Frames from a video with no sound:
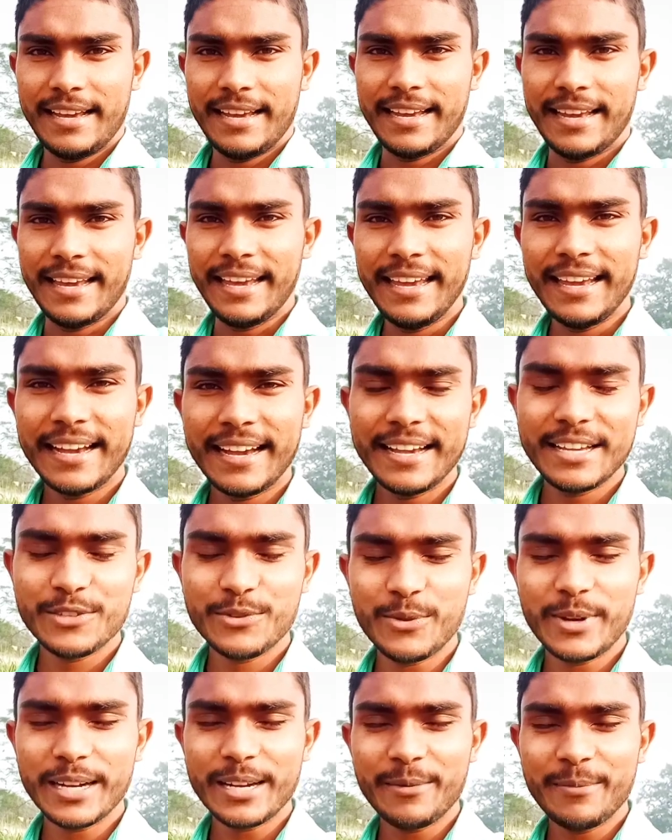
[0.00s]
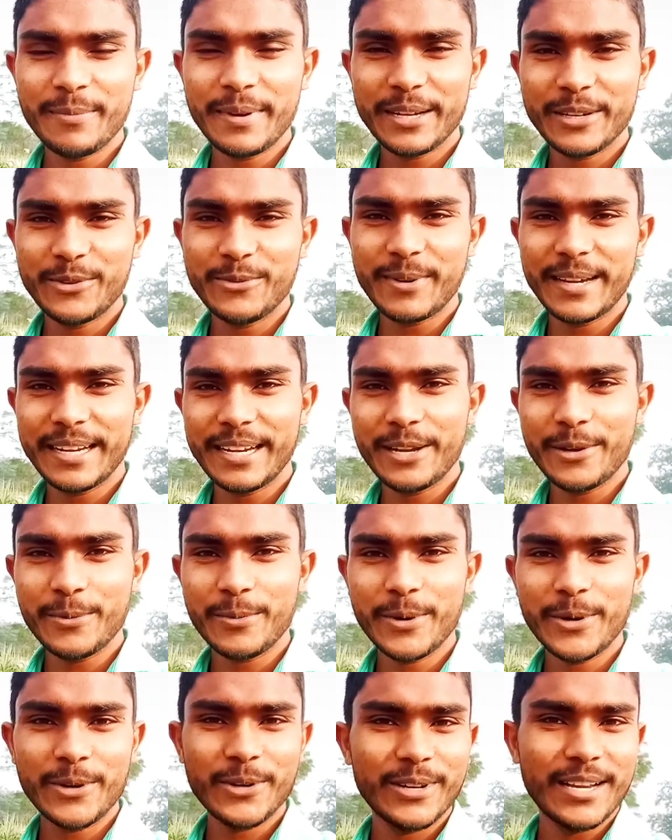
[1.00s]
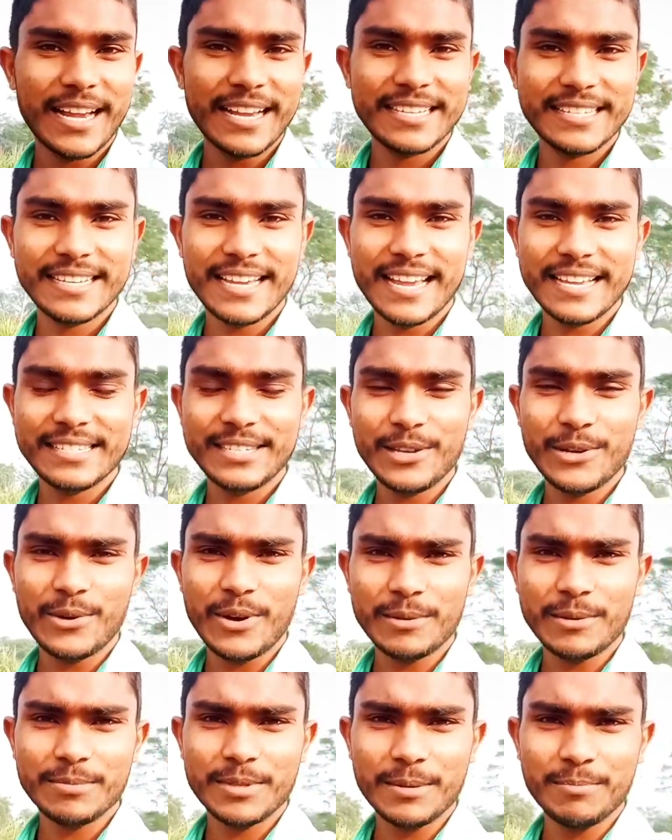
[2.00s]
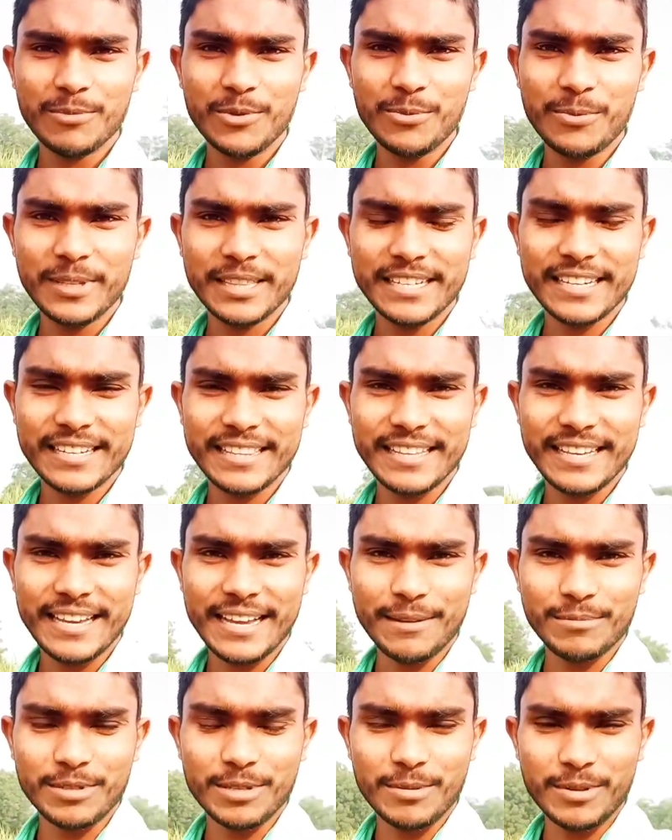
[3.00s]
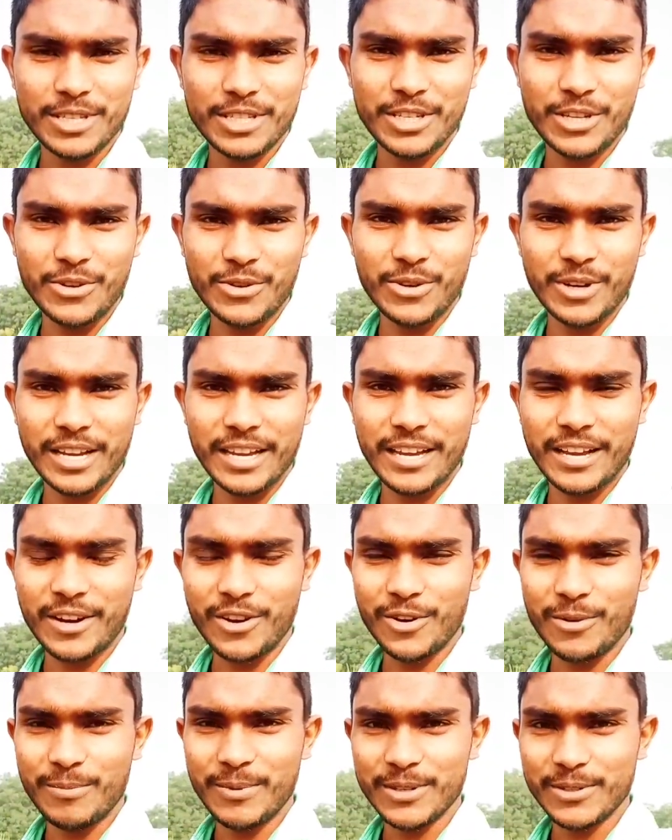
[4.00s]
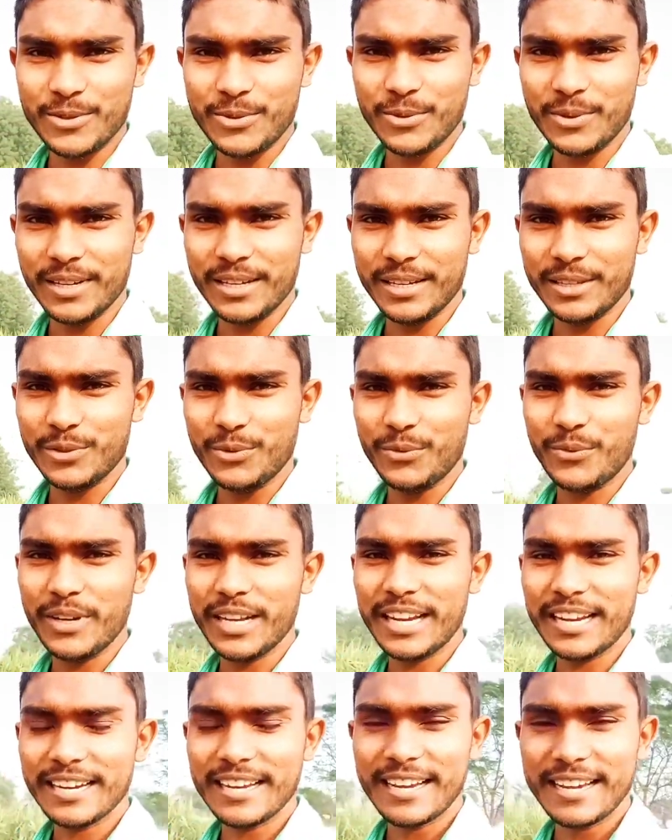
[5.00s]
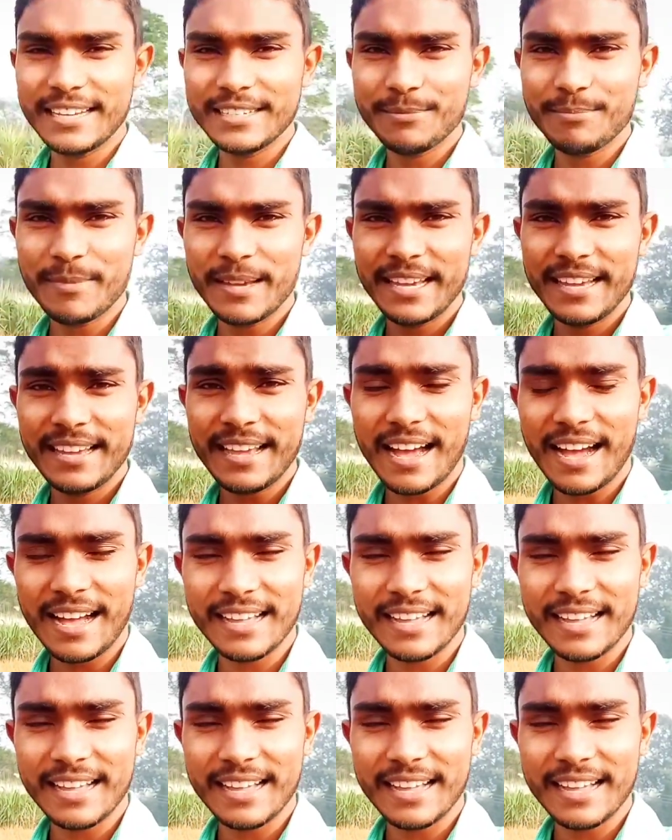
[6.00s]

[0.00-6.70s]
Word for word: हे गाइस वेलकम बैक टू माय न्यू ब्लॉग गाइस कैसे हो आप सब तो उम्मीद करते हैं आप सब अच्छे होंगे और मस्त होंगे तो फिलहाल गाइस मैं